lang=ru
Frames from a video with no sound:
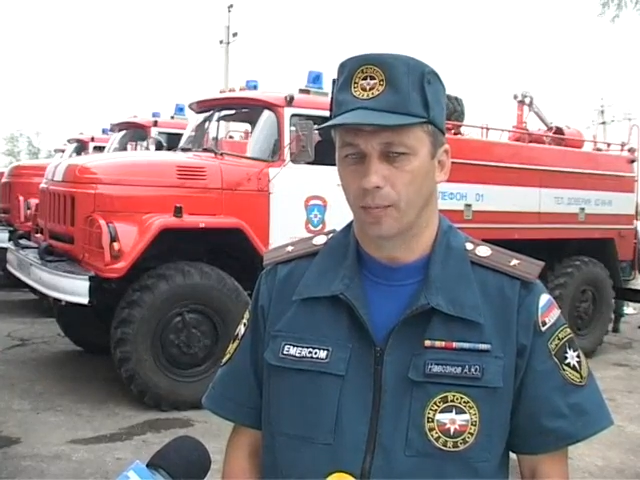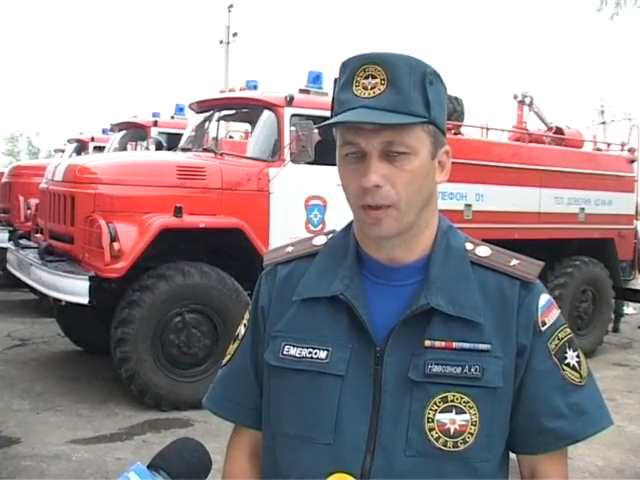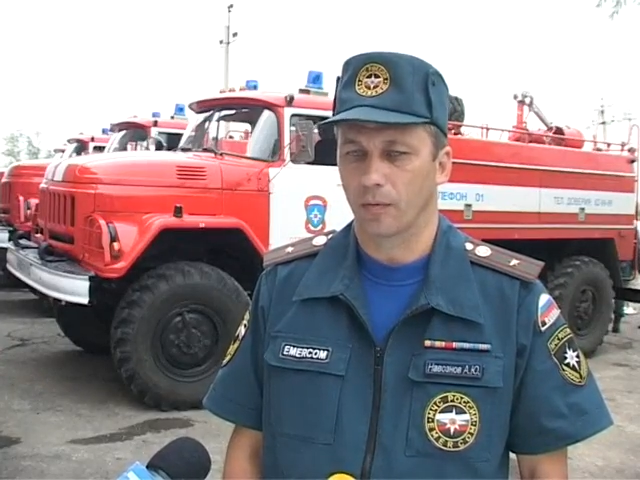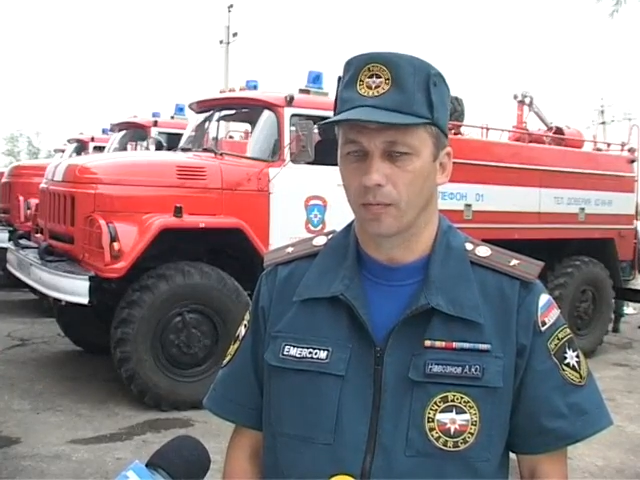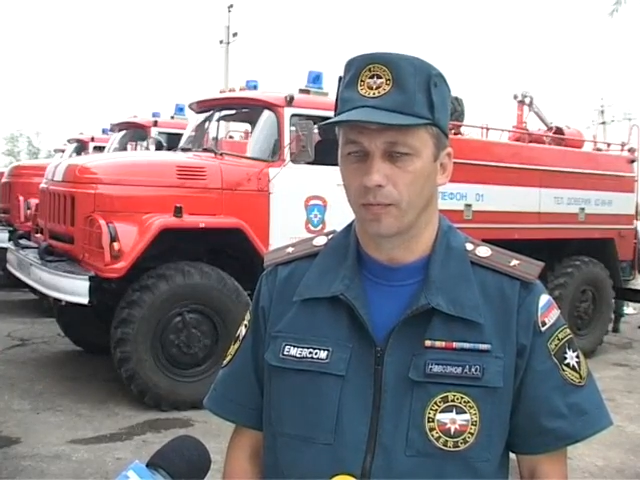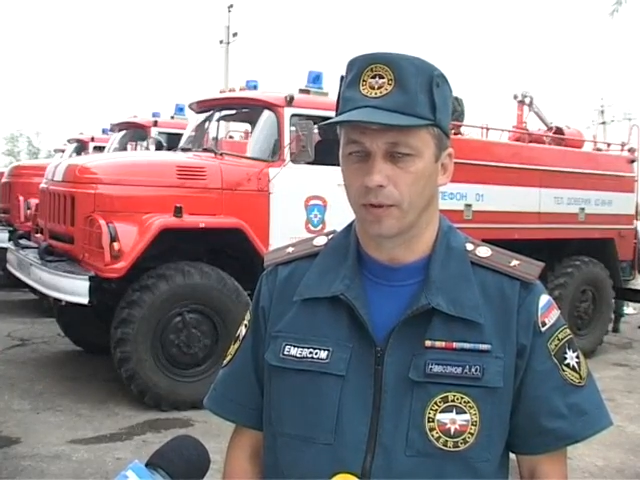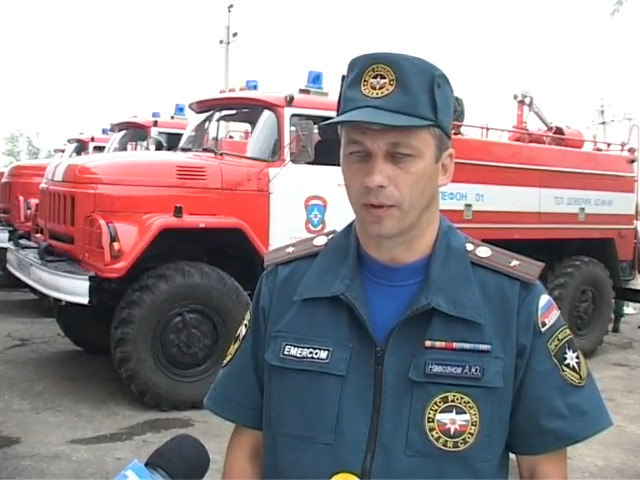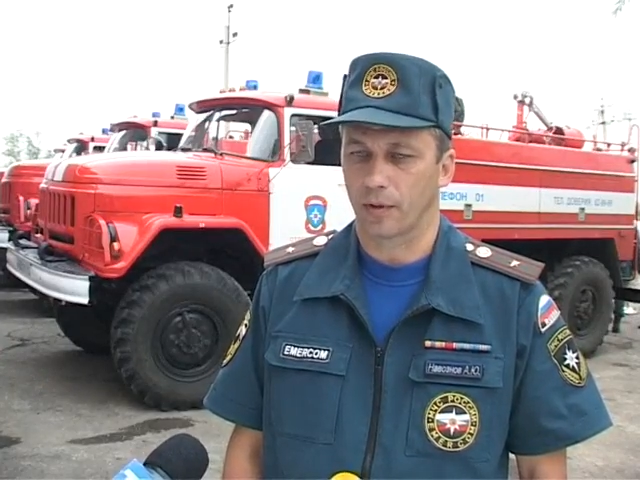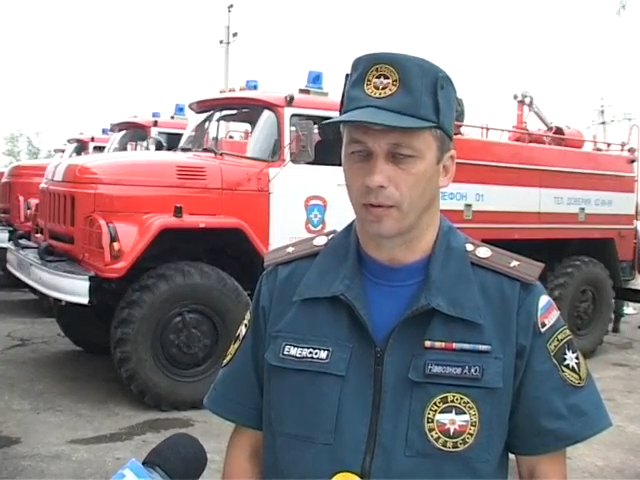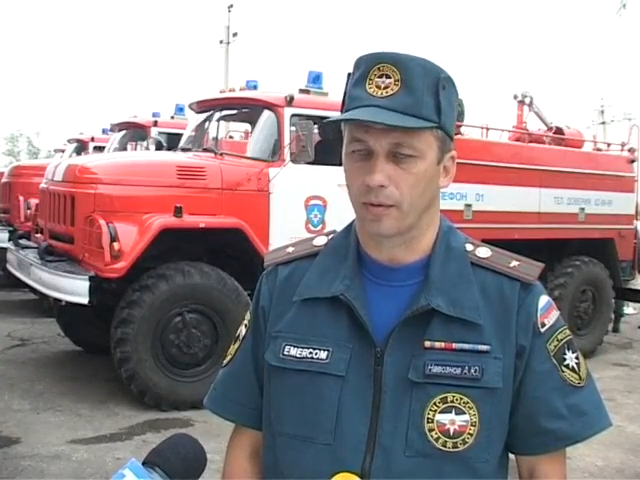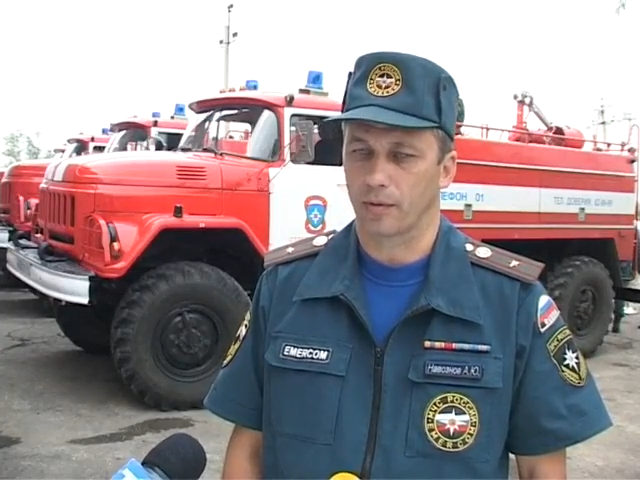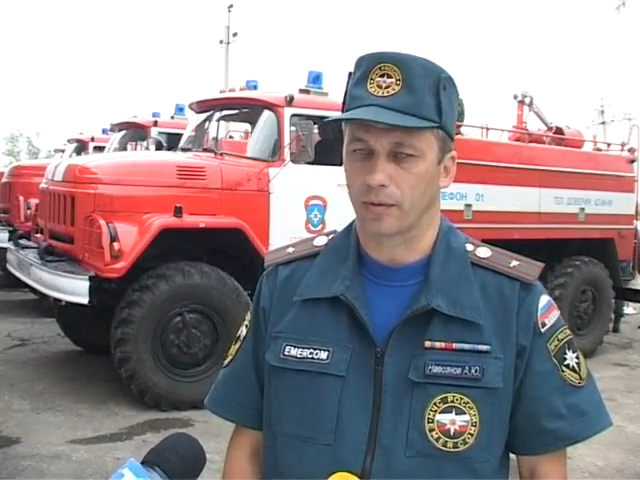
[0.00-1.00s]
Порывом
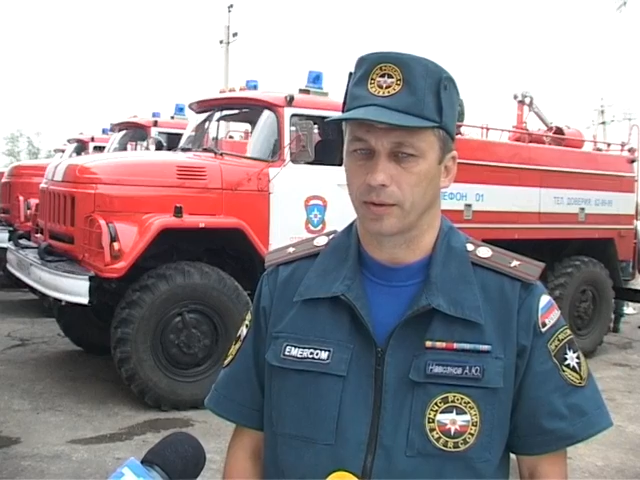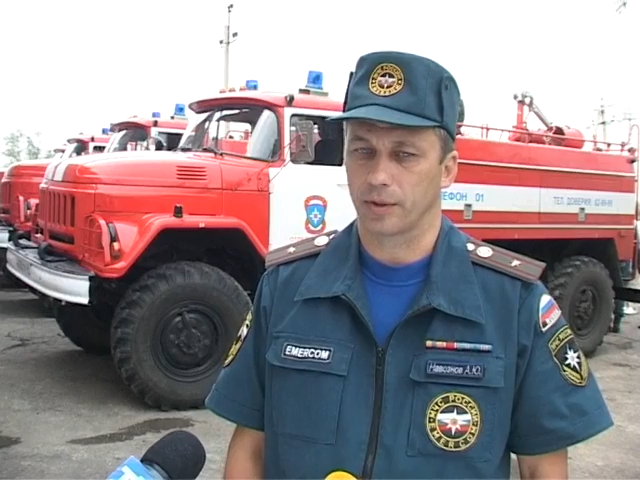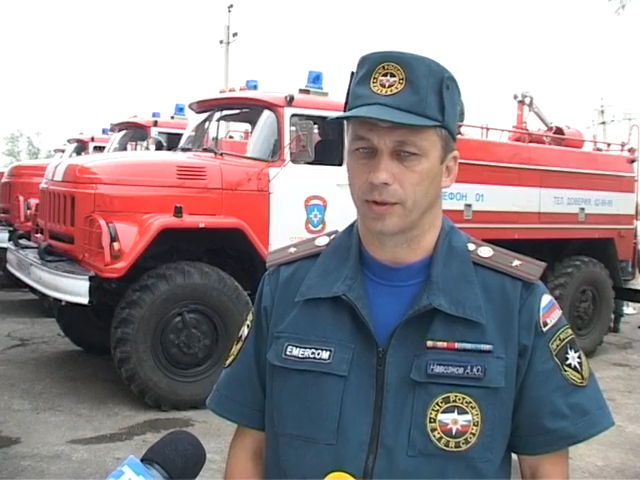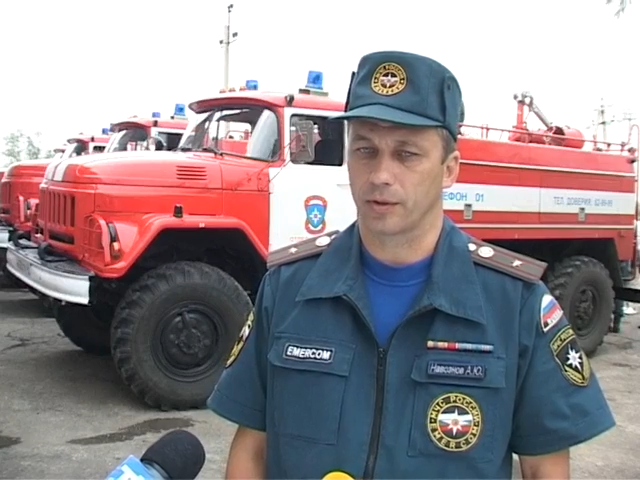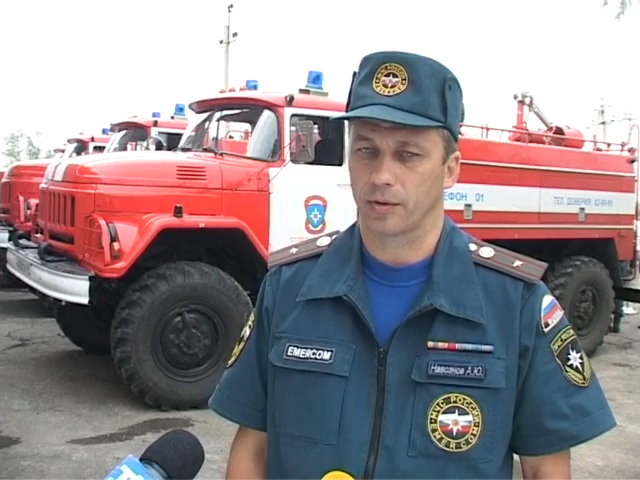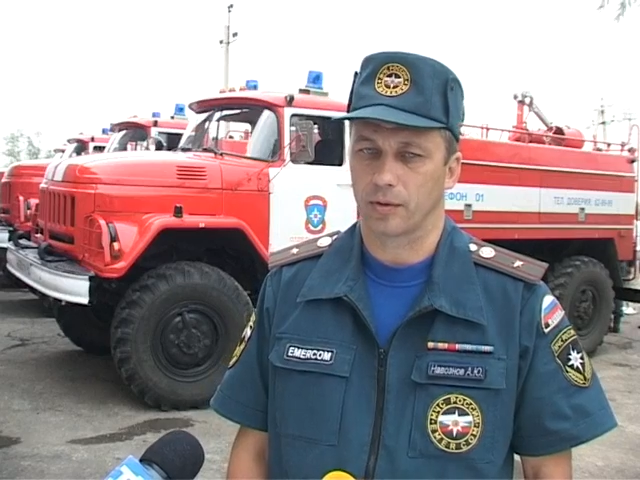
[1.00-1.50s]
ветра значит,